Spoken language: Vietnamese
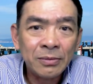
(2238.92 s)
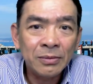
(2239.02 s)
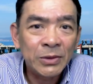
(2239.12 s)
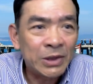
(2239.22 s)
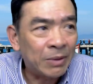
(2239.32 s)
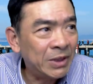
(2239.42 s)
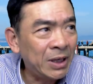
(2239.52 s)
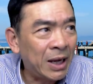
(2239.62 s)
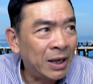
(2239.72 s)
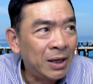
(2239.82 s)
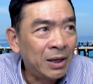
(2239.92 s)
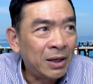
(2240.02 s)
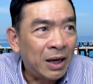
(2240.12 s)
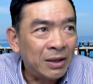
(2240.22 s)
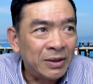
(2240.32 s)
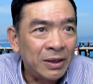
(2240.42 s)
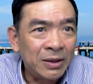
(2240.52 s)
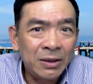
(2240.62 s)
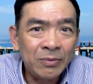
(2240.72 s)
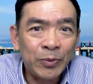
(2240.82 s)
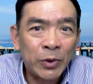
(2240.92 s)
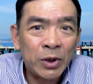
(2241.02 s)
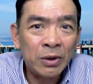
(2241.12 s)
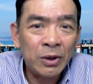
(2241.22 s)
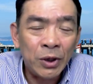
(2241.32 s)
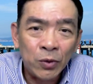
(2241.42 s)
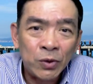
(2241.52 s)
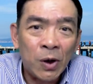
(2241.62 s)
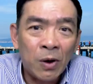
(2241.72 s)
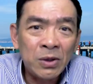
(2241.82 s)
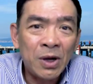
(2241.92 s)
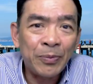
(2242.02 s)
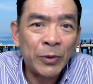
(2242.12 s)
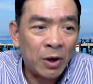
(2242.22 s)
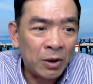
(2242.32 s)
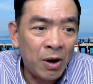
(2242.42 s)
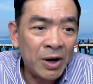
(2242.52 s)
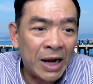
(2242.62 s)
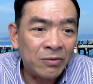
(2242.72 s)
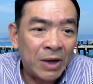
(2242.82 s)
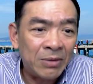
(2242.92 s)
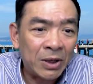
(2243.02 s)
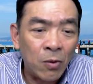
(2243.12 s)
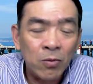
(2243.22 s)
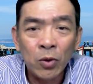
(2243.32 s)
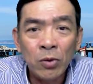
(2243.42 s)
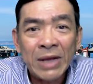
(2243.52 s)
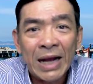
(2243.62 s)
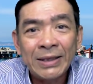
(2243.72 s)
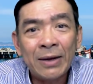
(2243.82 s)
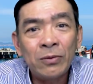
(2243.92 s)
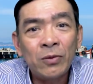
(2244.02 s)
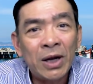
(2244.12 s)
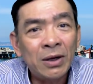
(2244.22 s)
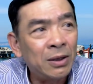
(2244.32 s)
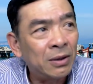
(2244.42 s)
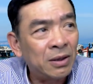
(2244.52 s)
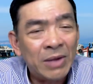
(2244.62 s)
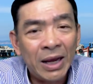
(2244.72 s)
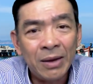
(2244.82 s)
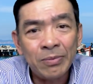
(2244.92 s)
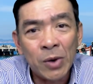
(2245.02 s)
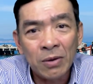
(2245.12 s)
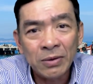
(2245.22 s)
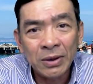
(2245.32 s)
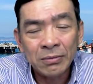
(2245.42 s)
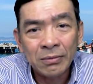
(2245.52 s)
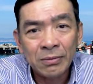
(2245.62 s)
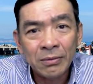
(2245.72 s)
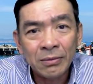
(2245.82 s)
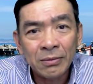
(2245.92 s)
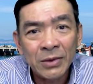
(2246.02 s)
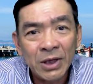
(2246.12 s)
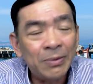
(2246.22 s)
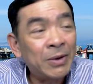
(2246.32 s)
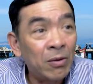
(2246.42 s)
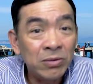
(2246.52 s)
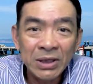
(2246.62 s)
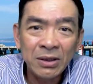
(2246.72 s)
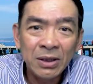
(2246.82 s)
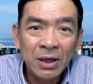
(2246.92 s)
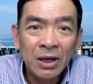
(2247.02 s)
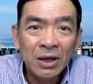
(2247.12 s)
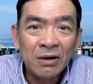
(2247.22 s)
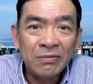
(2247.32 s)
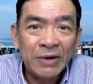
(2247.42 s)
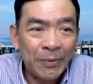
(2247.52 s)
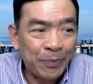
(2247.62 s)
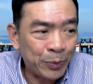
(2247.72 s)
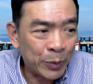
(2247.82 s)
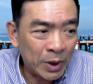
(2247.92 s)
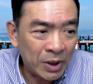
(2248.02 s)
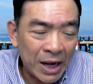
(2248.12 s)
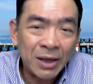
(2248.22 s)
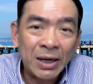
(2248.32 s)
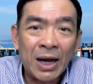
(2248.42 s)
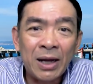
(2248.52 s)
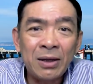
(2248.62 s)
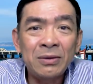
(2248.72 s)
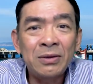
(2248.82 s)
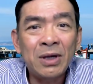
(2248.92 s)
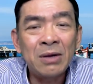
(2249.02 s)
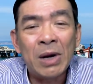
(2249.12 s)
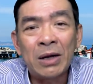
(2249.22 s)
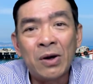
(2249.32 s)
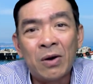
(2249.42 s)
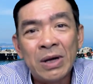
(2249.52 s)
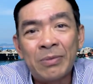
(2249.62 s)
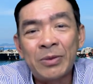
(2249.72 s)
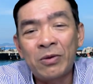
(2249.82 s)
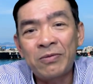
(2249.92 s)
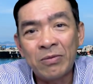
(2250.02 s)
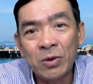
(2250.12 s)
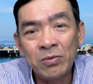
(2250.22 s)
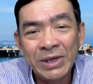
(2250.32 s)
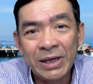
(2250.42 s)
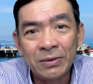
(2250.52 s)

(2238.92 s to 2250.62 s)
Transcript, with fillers: thậm chí là à, những cái nhiều chỗ um, họ khó khăn quá mà cùng một lúc tăng nhanh quá cái lực lượng mà F1 F0 chứ và um, ngay cả cái mật độ trong cái phòng nó cũng nhiều